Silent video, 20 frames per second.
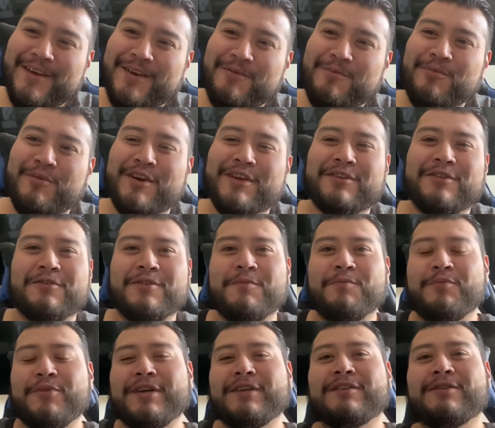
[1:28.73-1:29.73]
Por eso no he
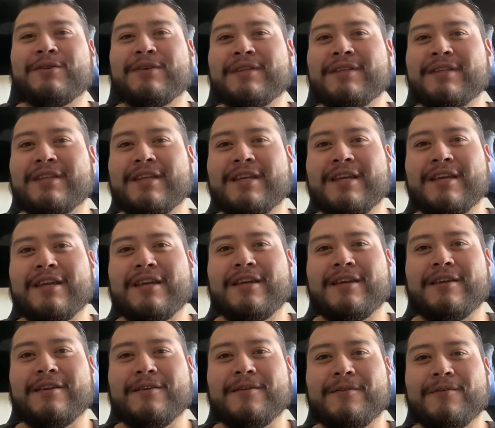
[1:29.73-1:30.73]
puesto,
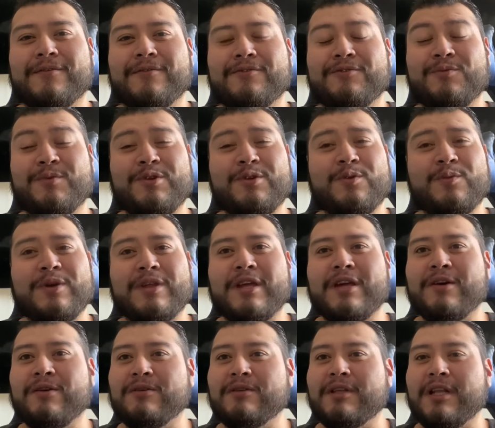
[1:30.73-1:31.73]
este, subido
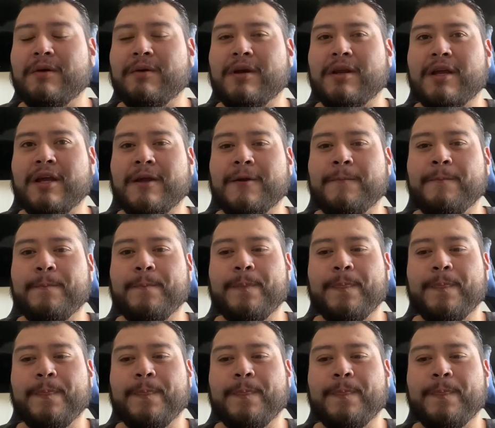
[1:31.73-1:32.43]
videos, la verdad.